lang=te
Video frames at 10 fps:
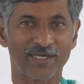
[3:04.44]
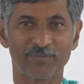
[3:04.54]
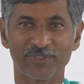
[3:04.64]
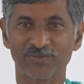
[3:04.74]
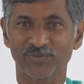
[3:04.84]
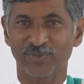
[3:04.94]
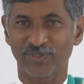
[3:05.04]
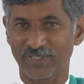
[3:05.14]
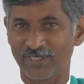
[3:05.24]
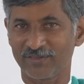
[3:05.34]
గ్యాప్ తీసుకొని
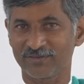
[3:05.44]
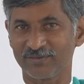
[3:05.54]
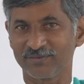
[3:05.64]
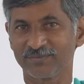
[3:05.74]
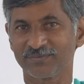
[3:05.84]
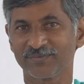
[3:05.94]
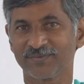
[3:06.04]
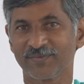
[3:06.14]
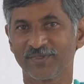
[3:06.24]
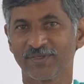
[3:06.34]
రెండు గ్లాసులు
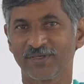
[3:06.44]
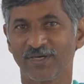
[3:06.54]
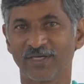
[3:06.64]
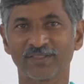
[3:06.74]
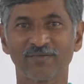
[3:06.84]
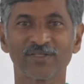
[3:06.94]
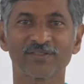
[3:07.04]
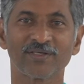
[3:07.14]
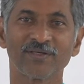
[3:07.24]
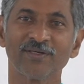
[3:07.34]
ఆ
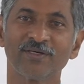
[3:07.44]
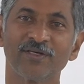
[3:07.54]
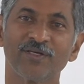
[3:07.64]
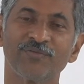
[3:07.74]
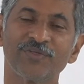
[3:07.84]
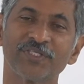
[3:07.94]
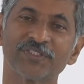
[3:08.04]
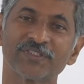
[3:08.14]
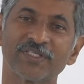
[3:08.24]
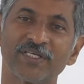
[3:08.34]
తర్వాత టిఫిన్
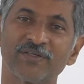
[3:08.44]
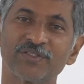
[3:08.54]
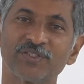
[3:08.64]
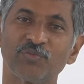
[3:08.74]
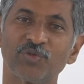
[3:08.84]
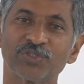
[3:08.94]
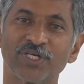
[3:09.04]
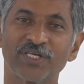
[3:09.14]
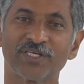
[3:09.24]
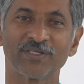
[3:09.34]
చేసిన దగ్గర నుంచి
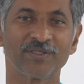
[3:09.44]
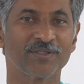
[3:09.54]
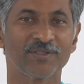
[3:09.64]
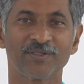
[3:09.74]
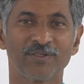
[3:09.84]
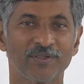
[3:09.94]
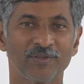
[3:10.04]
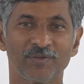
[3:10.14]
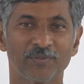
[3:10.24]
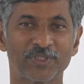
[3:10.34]
భోజనానికి
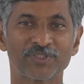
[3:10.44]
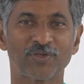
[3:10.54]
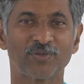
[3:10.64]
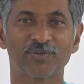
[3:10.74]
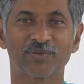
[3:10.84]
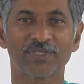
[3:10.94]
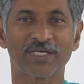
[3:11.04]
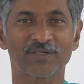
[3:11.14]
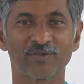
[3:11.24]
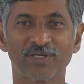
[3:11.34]
మధ్యలో
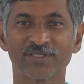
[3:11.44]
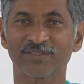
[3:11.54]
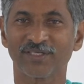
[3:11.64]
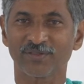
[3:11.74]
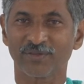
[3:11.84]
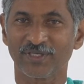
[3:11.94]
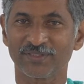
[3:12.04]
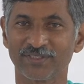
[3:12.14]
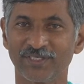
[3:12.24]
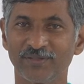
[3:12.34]
గంటకో గ్లాస్ గంటకో
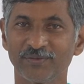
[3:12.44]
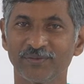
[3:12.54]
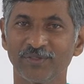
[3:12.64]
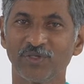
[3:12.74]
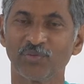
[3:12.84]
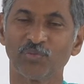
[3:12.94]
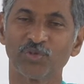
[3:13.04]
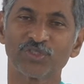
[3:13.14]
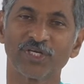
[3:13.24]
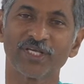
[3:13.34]
గ్లాస్ నీళ్లు
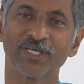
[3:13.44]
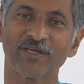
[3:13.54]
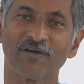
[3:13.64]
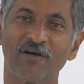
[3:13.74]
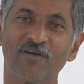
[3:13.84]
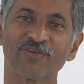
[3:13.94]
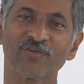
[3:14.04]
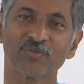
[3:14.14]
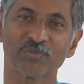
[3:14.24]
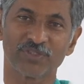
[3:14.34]
భోజనానికి హాఫ్
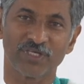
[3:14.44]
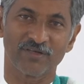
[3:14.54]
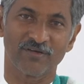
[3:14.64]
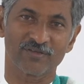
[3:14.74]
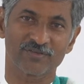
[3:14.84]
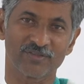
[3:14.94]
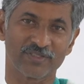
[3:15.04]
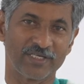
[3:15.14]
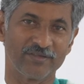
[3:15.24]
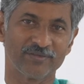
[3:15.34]
అన్ అవర్ ముందు రెండు గ్లాసులు
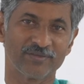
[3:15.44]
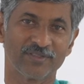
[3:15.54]
నీళ్లు